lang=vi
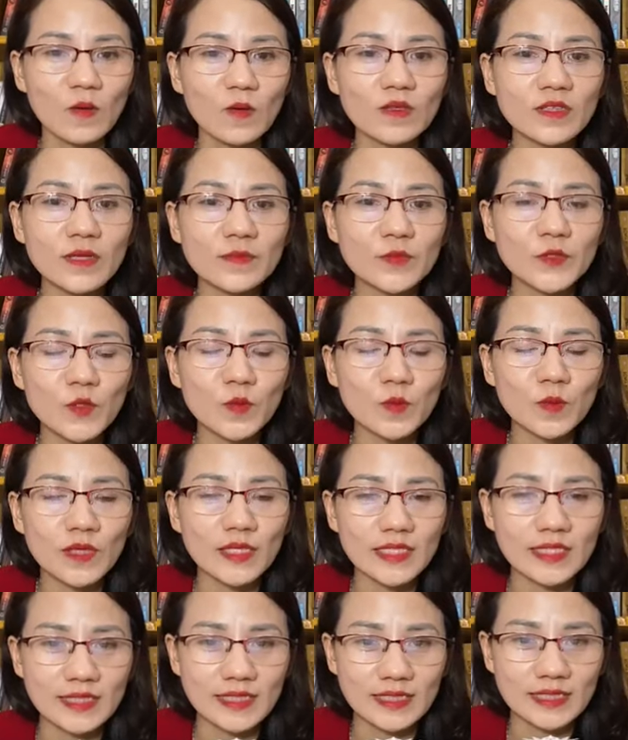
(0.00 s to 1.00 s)
họ không có tập
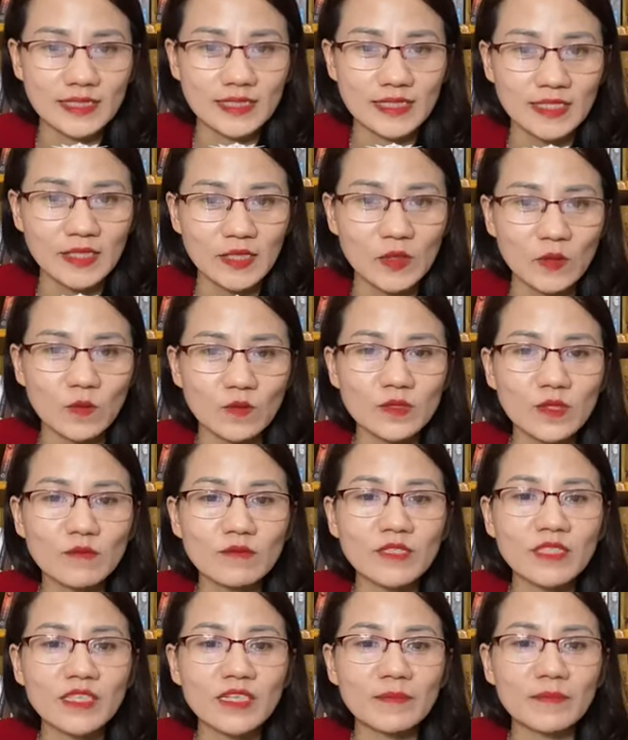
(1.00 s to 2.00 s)
trung ấy. thì
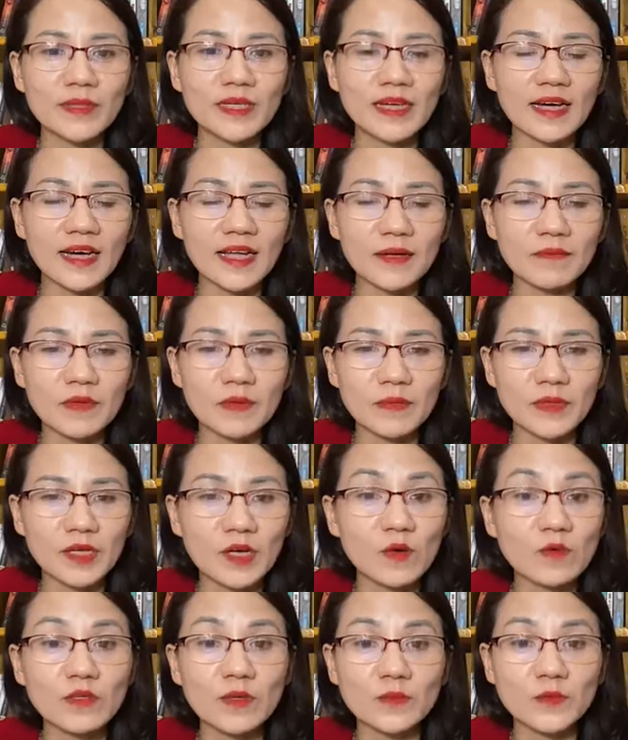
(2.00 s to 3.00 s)
cũng giống như là mình ăn mà
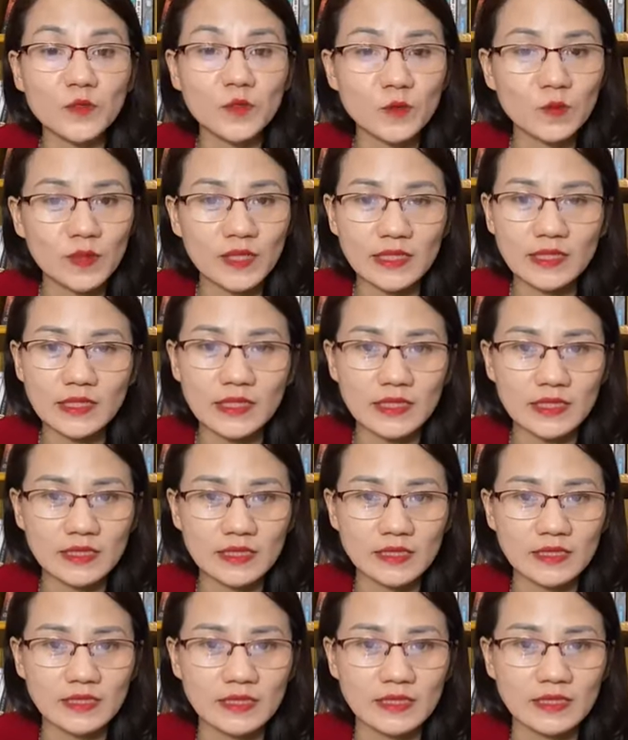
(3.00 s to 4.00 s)
mình không tập trung ấy chị
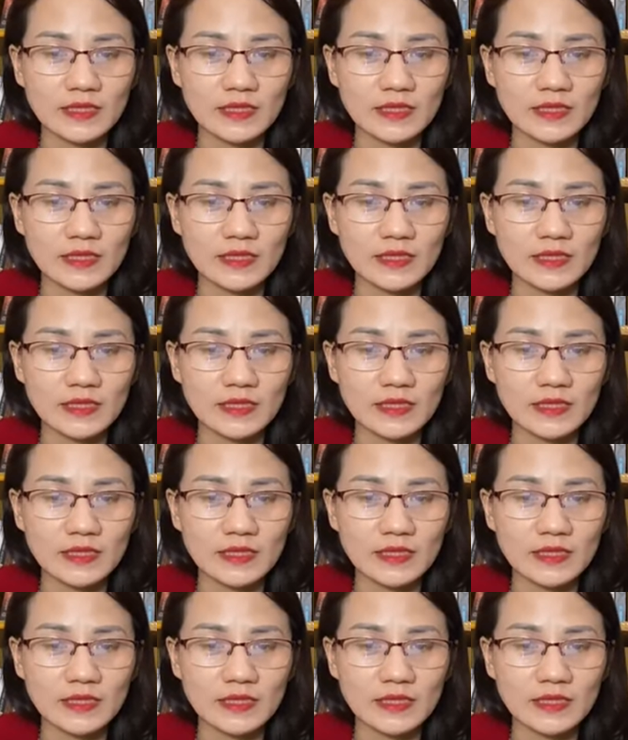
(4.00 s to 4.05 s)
